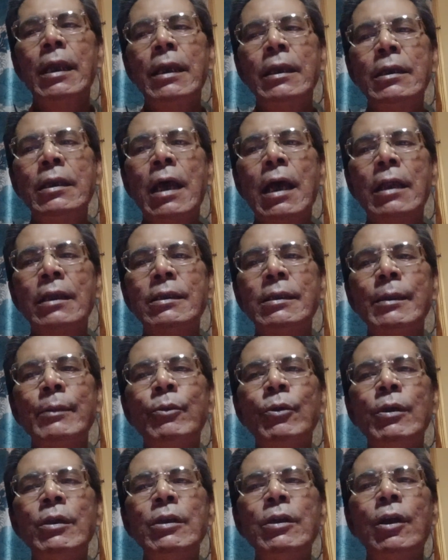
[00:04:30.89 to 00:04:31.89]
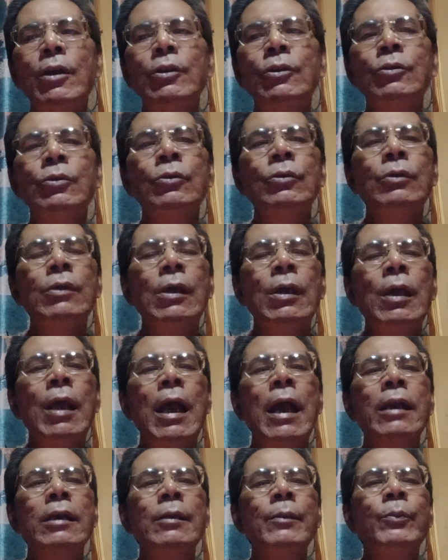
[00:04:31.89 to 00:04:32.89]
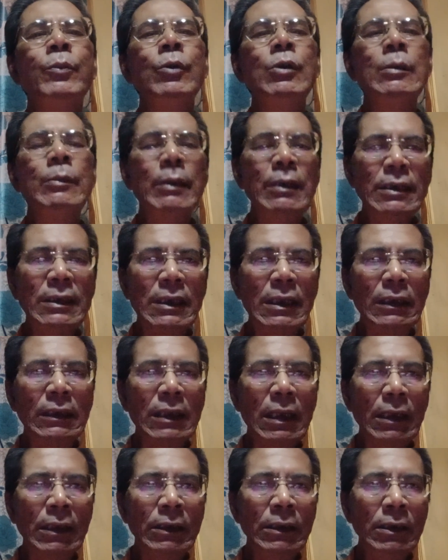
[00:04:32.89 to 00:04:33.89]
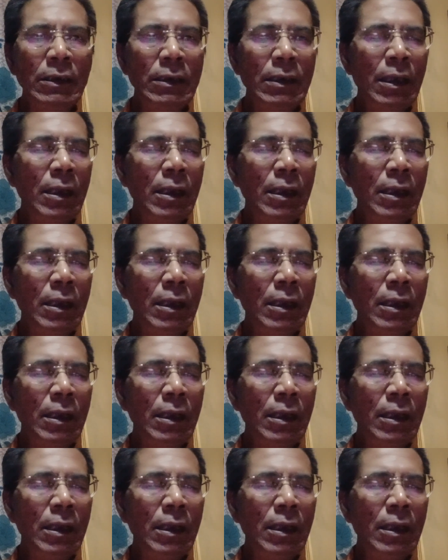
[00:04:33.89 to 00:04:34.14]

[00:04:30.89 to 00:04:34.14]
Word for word: এটা আছে বলেই হয়তো একটা পরিবার টিকে থাকে